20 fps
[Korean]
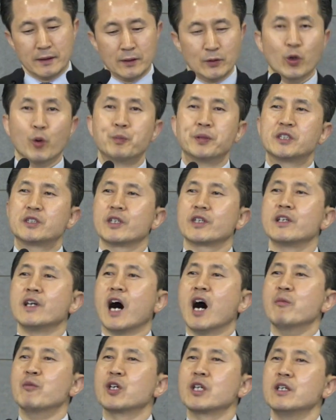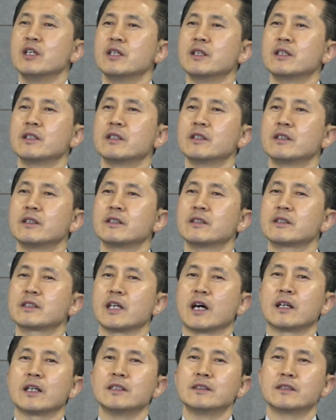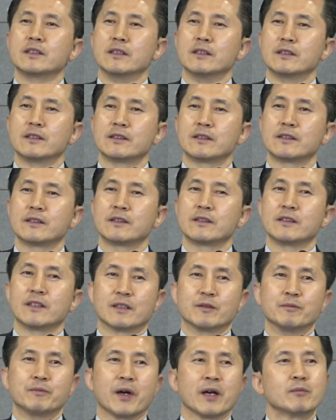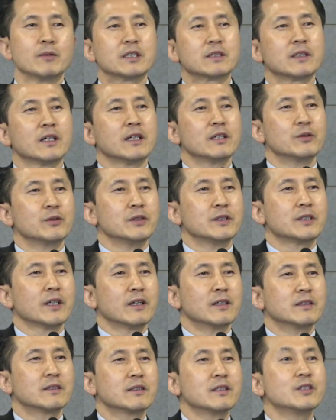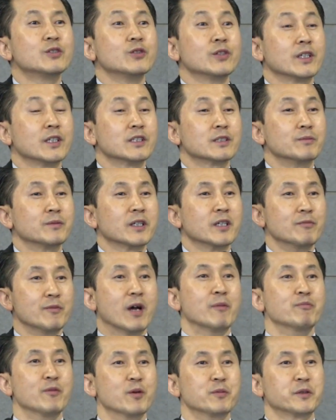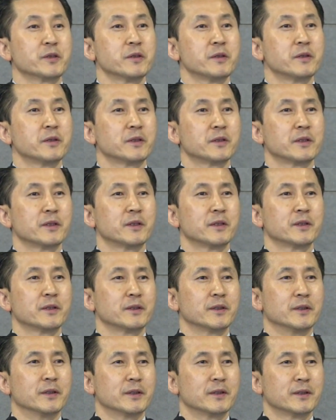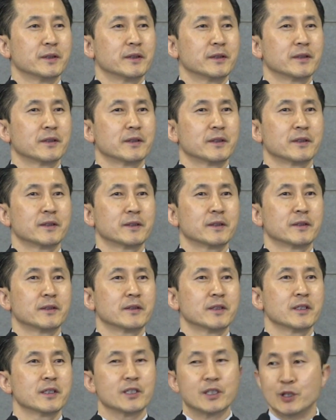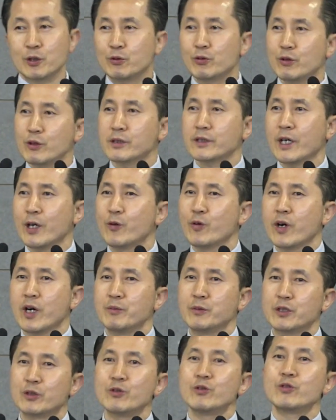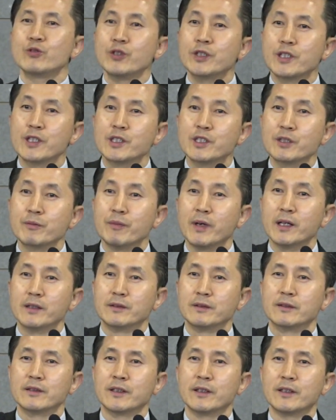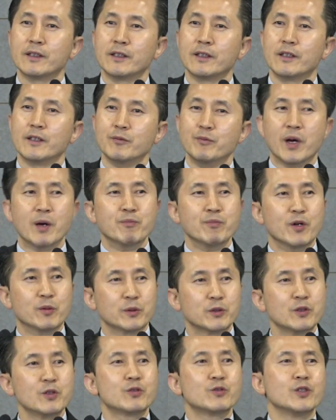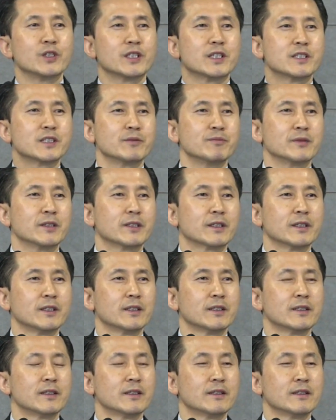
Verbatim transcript: 높이뛰기를 아무리 잘한들 여러분 100m 이상을 뛸 수 있겠습니까? 맨몸으로? 어. 기구를 사용하면 뛸 수 있겠지만 맨몸으로 뛸 수 있겠습니까?